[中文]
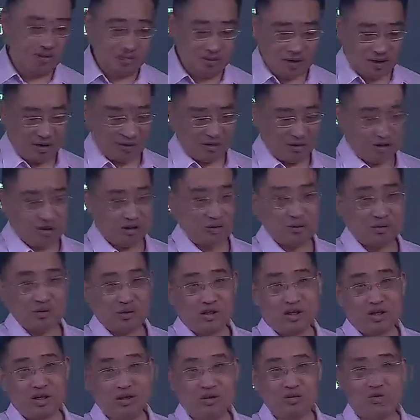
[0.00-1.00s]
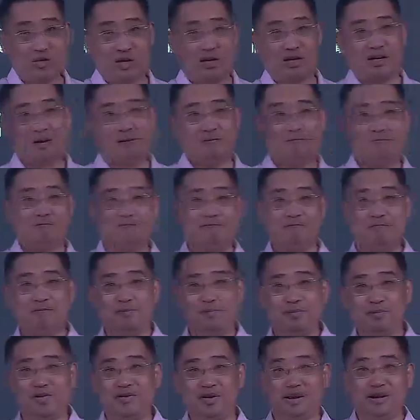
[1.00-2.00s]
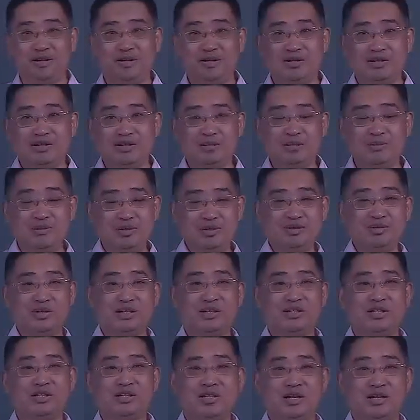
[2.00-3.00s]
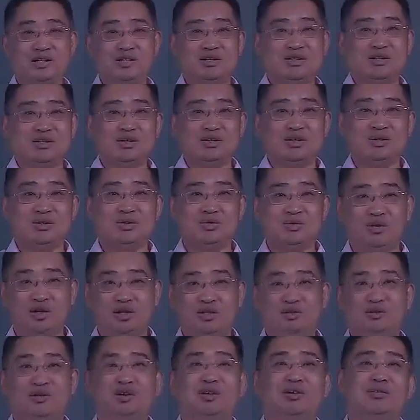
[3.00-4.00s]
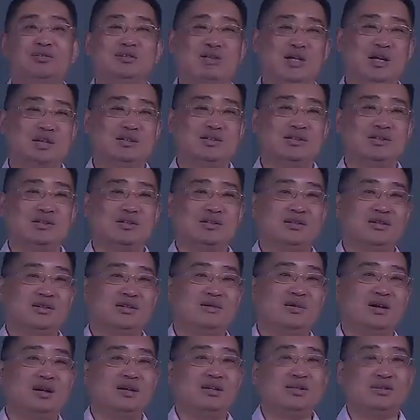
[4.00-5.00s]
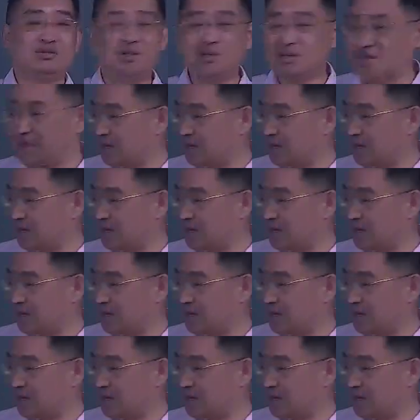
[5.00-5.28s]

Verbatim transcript: 有的可选了，对吧？那么选谁呢？短作业优先，对吧？选哪一个短